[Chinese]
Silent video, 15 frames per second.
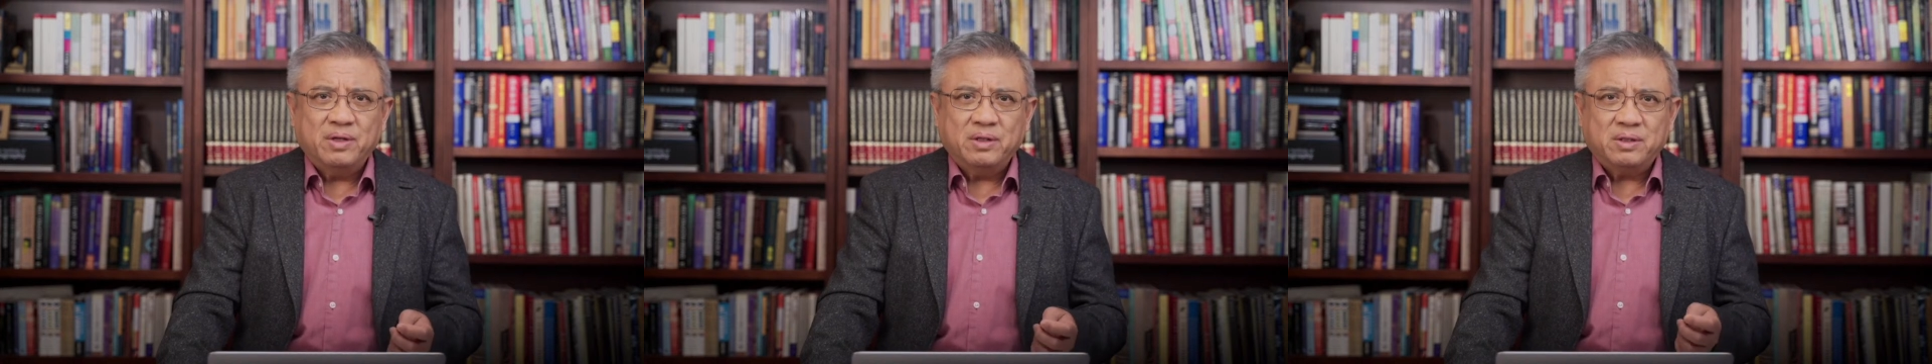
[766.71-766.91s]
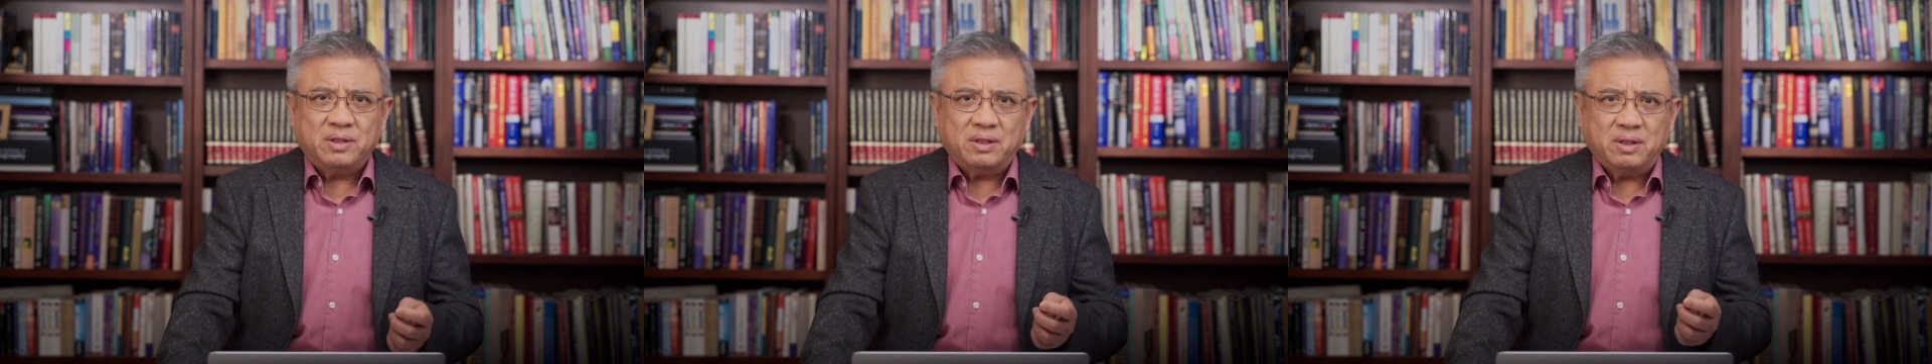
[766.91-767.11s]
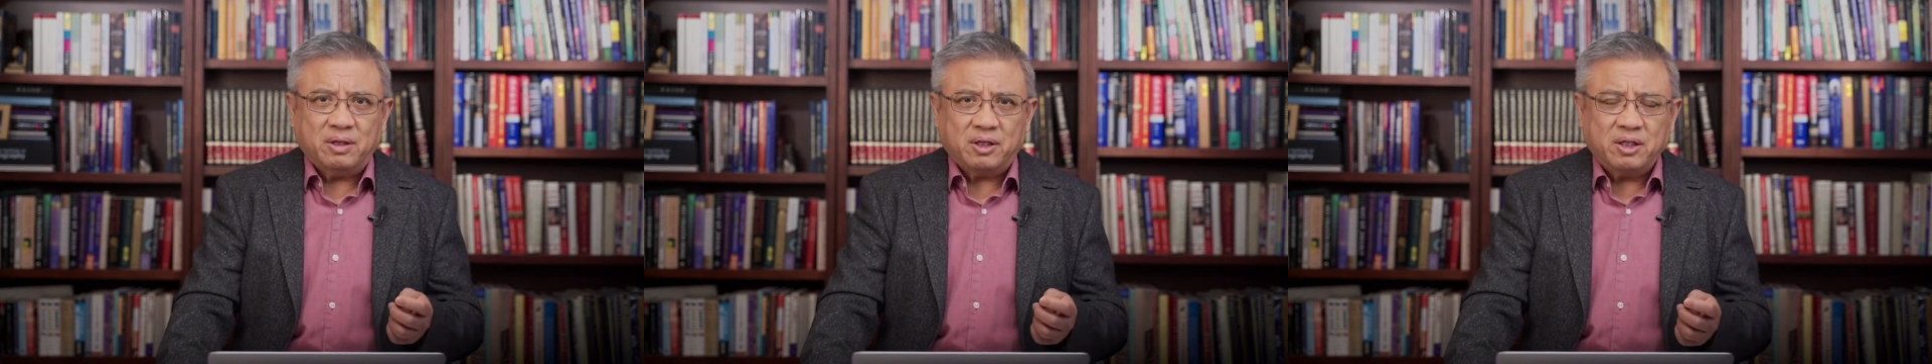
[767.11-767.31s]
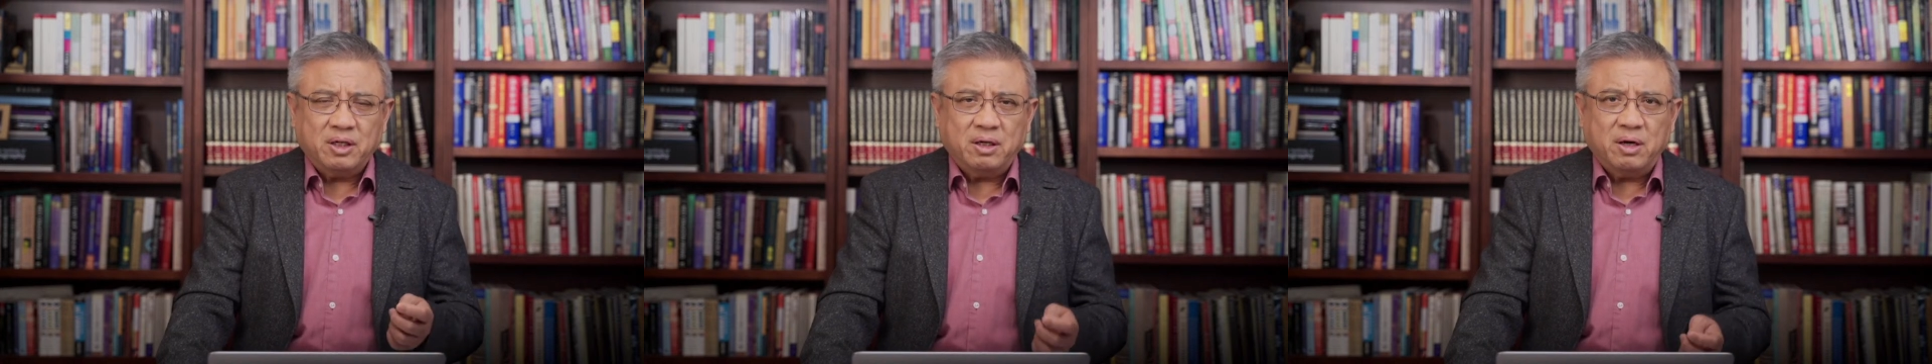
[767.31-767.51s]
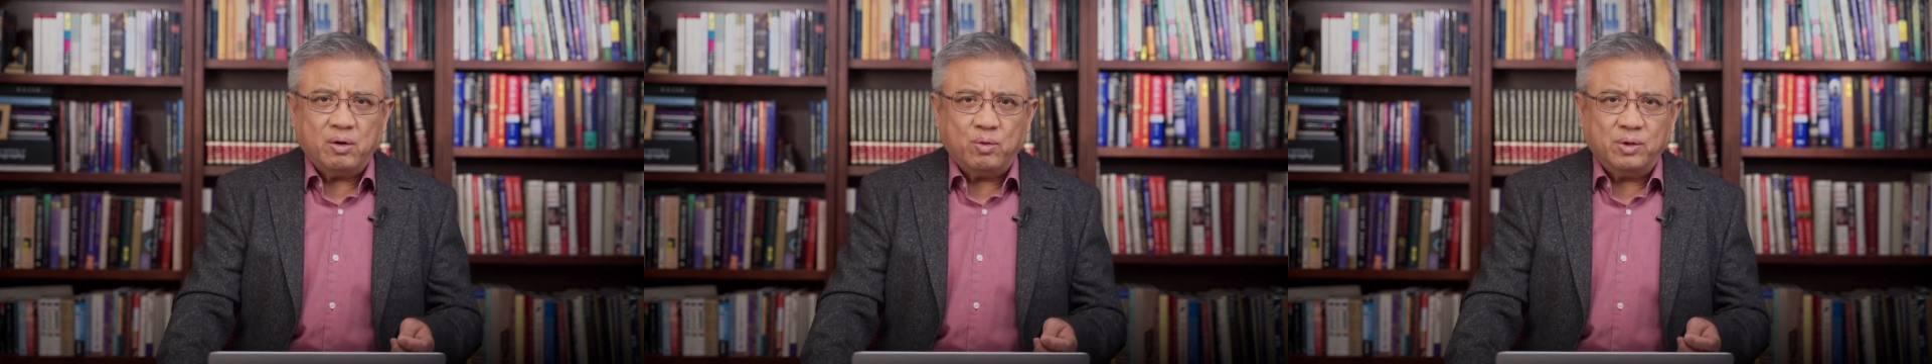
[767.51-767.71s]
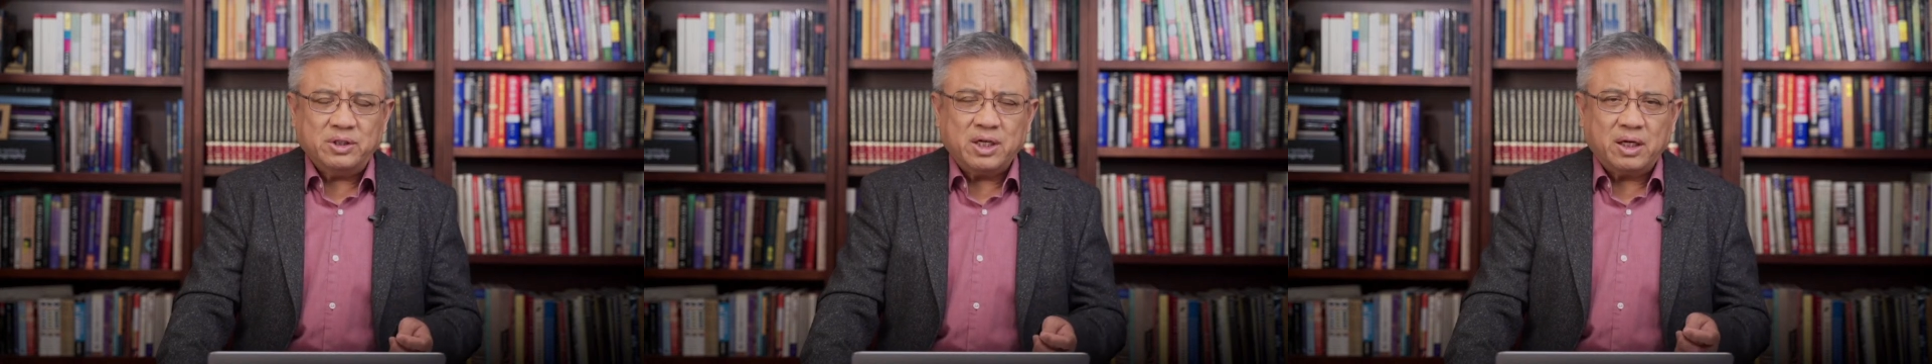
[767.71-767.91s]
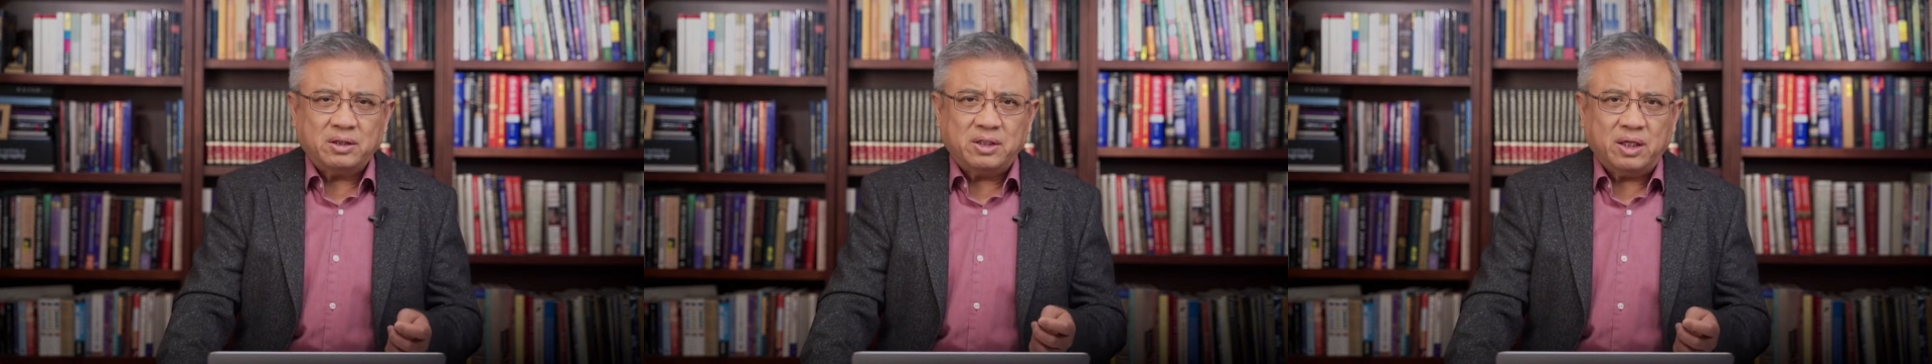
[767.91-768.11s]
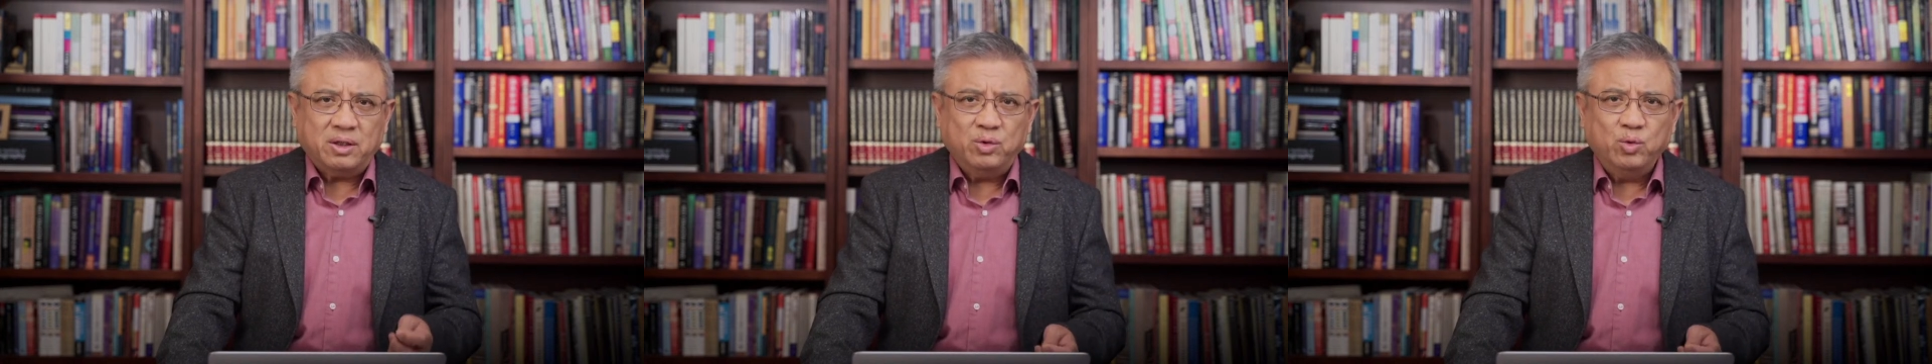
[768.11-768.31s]
是各个国家
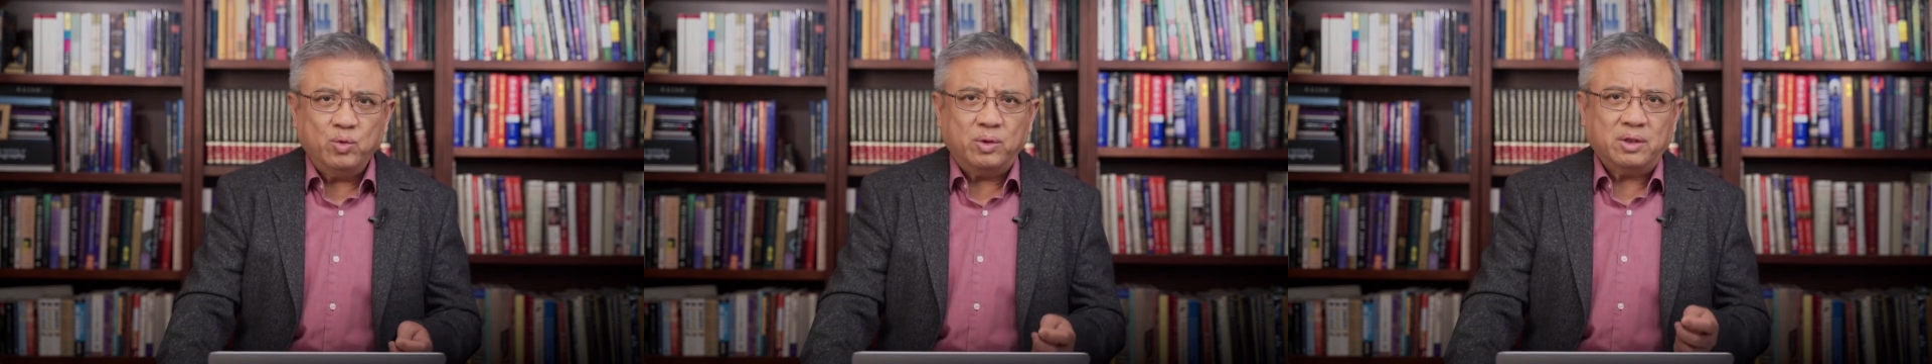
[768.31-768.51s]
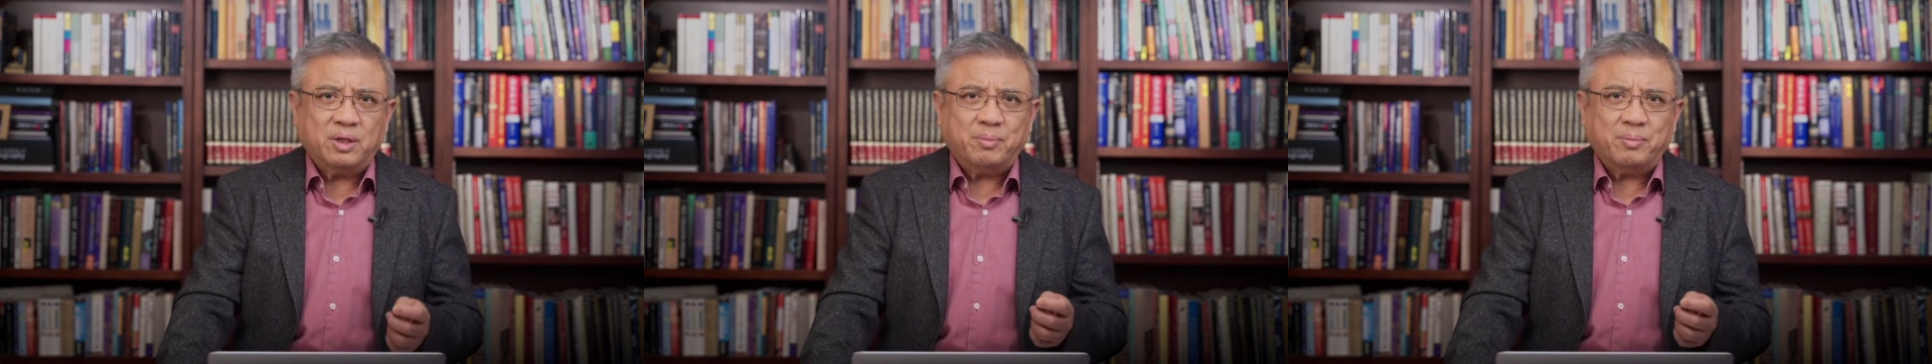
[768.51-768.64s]
承诺